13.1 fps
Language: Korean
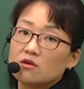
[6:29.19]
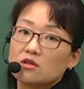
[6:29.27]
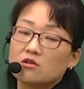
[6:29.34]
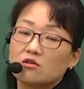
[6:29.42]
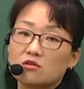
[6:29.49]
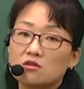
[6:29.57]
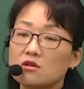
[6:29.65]

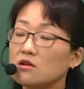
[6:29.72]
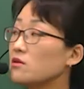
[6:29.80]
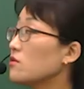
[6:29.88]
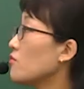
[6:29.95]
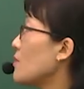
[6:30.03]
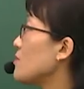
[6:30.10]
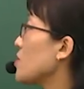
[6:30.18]
이거를
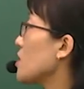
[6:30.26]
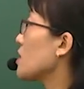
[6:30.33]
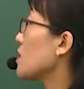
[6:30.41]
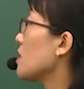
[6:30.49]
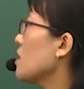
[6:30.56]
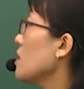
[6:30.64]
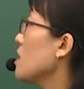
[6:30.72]

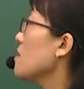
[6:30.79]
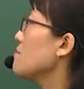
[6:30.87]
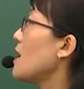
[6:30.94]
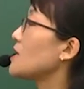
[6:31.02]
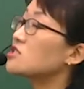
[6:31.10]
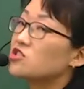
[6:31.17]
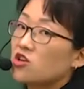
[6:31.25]
완벽하게
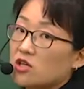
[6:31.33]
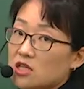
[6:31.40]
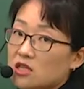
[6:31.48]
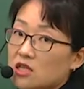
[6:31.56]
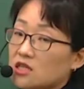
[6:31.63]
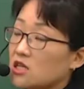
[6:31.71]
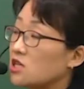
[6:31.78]
맞으셔야
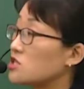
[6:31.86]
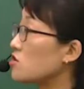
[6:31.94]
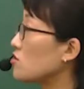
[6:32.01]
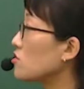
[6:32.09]
된다는 얘기죠.